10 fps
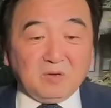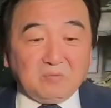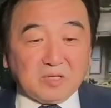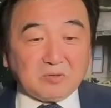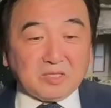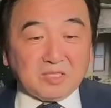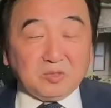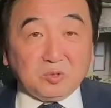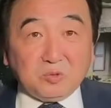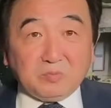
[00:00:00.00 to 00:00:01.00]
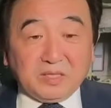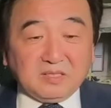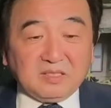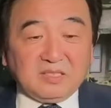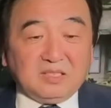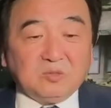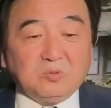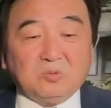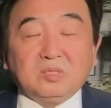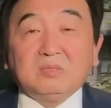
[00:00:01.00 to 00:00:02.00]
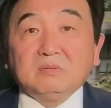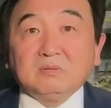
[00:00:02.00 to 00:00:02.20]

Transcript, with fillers: 完全是军委自己的故事。